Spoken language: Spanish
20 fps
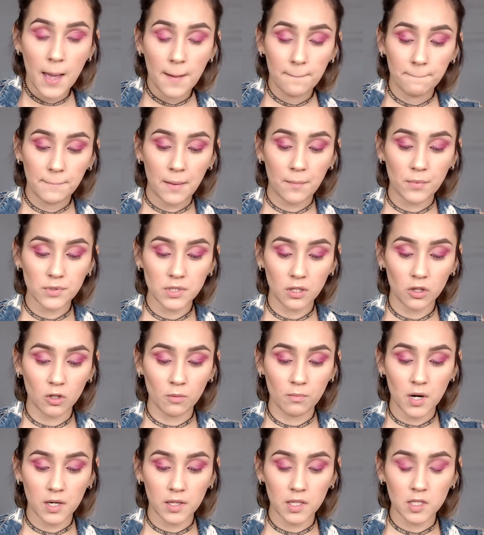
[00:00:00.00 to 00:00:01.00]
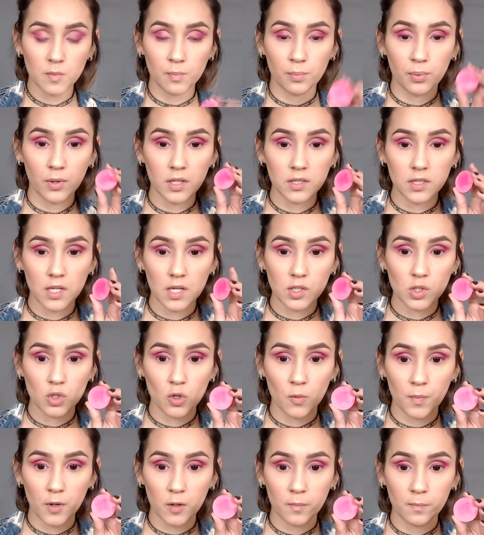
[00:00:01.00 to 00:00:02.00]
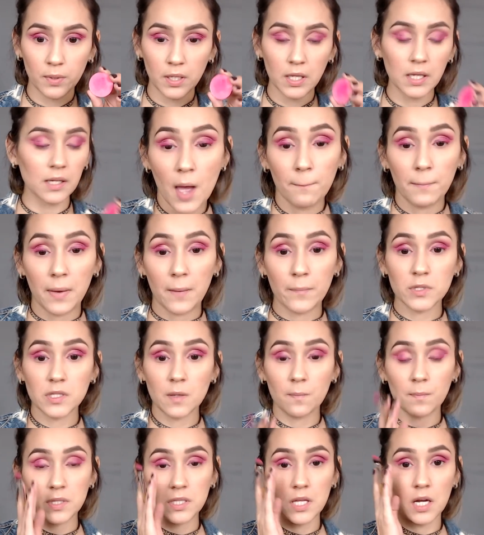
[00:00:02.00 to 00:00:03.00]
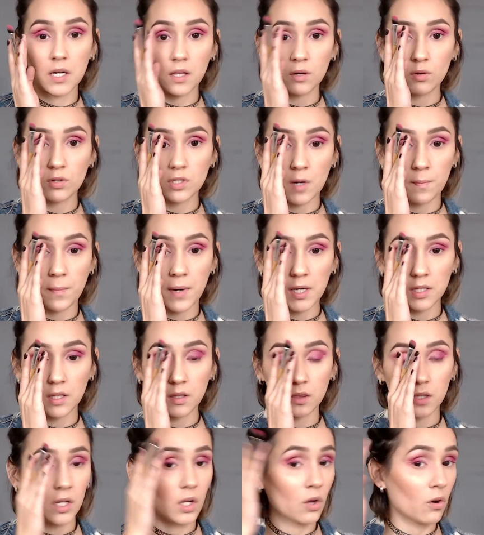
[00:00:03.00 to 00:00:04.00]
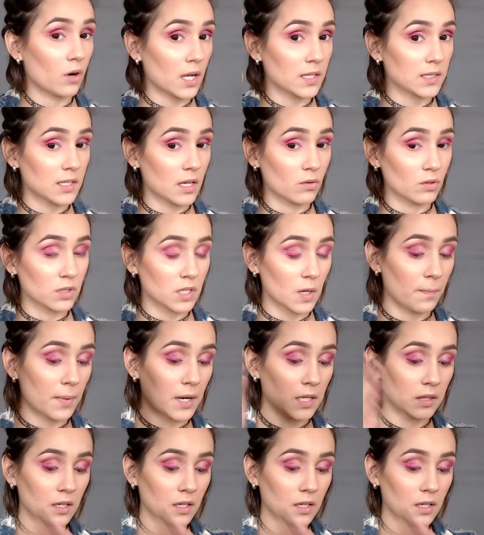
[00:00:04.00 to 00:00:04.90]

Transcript: Vamos a tomar después Super Pink. Vamos a empezar de nuestra parte interior hacia nuestra parte